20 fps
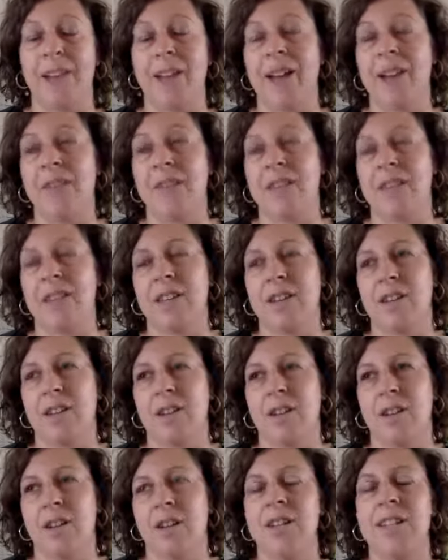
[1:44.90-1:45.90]
avec
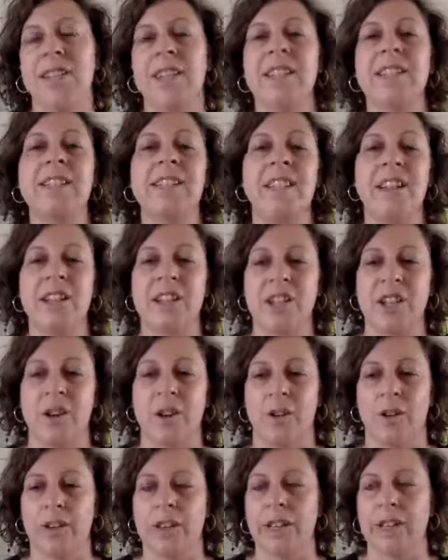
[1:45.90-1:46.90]
euh, en
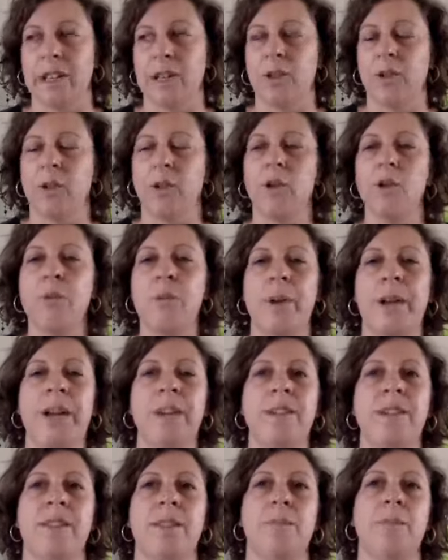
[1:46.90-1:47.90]
exagérant. Et le
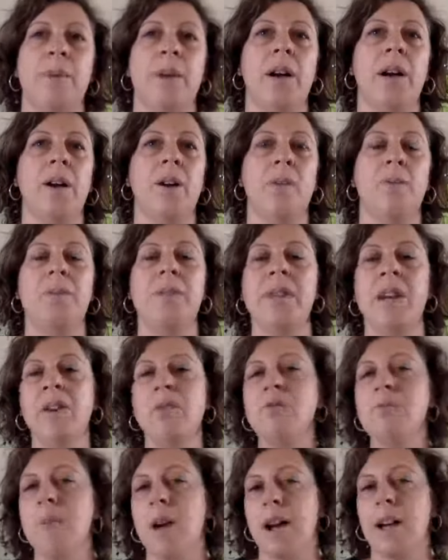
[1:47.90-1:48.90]
repère, c'est pas
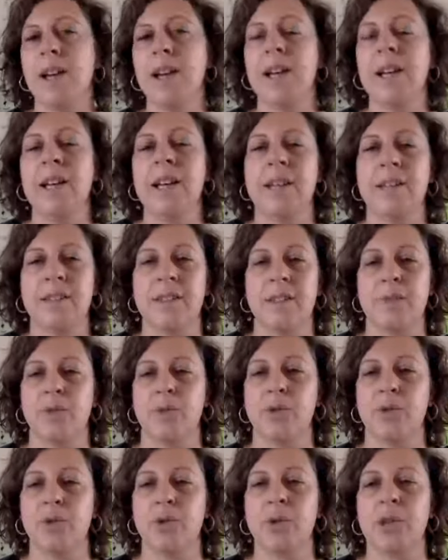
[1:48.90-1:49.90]
bien ou mal, c'est
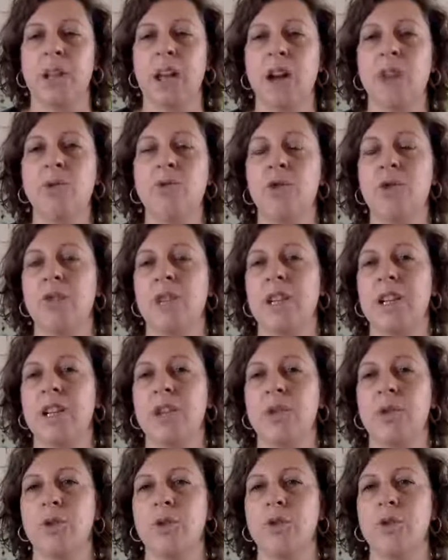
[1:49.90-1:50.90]
plutôt là où je fais
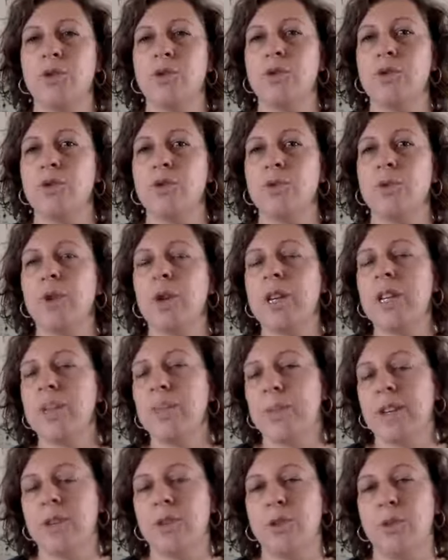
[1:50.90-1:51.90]
les choses où je ne me
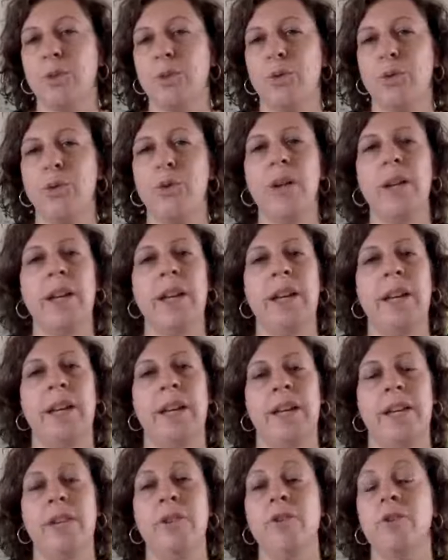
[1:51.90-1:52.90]
respecte plus
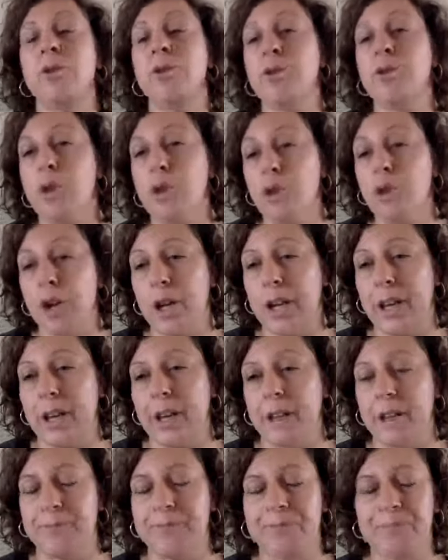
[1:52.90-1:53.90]
et je suis en colère,